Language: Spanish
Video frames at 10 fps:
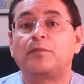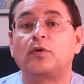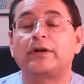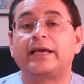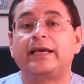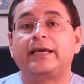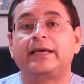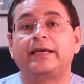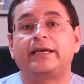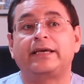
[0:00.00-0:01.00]

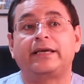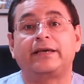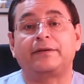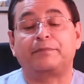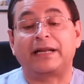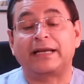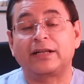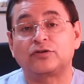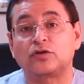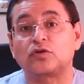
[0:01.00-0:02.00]
porque eh, para
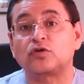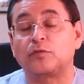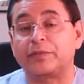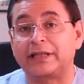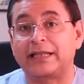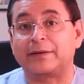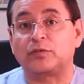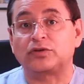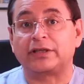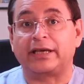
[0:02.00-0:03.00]
que nosotros
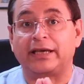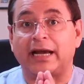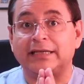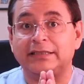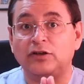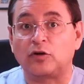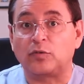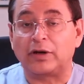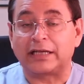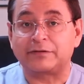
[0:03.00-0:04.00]
comprendamos que así
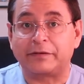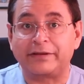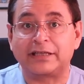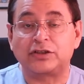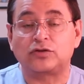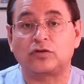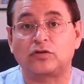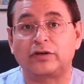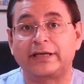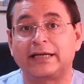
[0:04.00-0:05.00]
como las bebidas
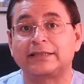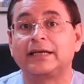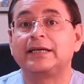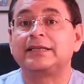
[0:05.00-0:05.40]
isotónicas